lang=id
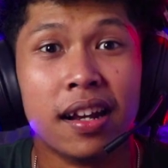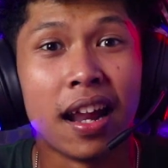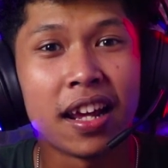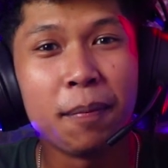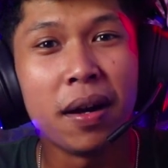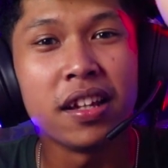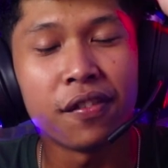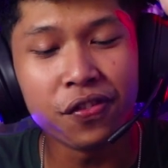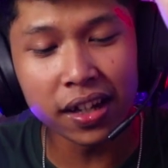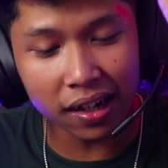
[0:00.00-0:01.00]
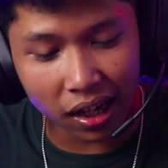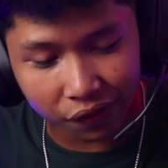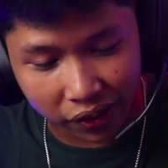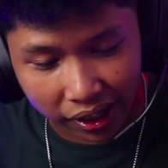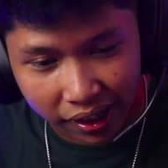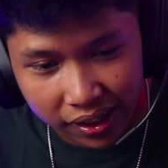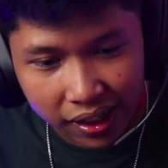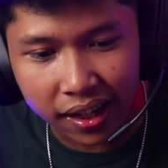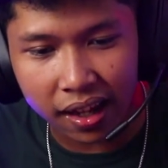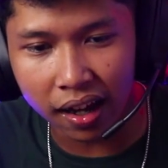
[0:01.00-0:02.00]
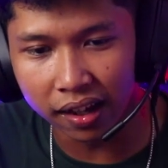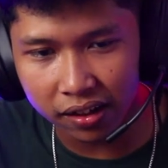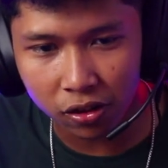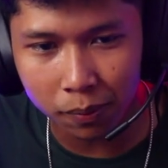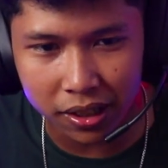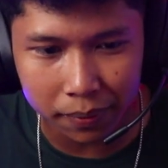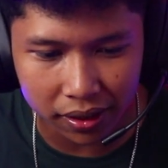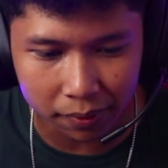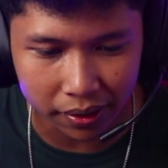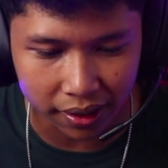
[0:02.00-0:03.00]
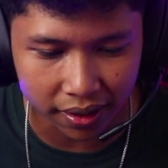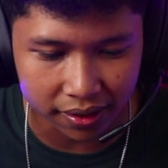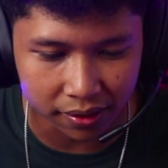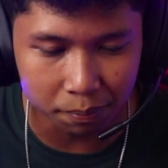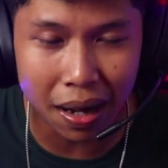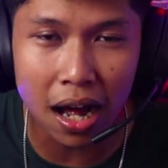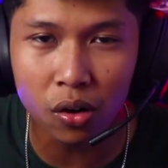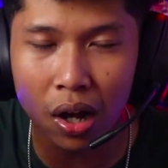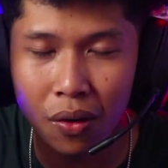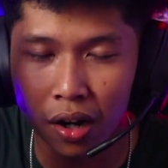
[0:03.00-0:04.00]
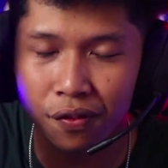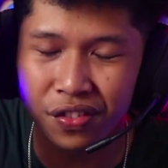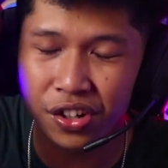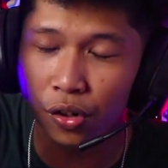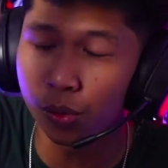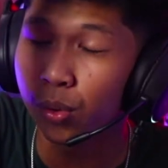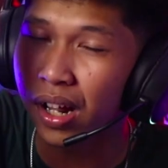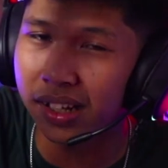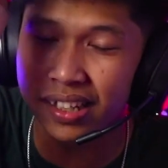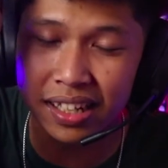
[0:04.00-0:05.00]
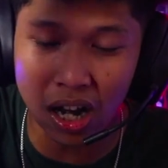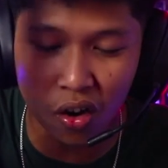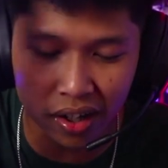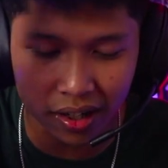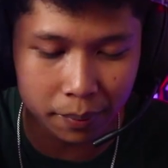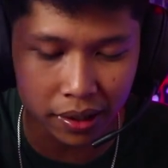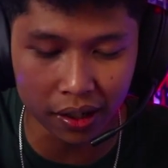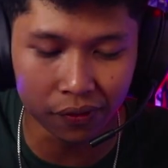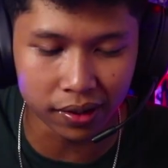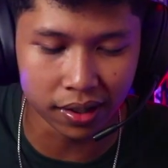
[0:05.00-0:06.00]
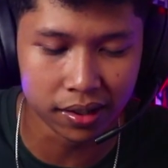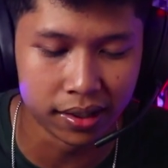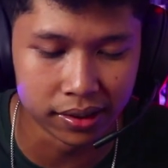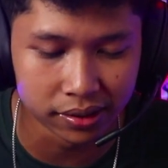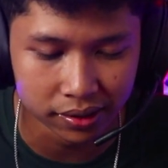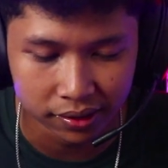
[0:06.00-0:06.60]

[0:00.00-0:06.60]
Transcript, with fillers: lagi banyak viral efek kayak gini ya. Ini kok banyak banget yang pakai gini. Baru awal-awal video udah tiga orang yang pakai efek kayak gini guys.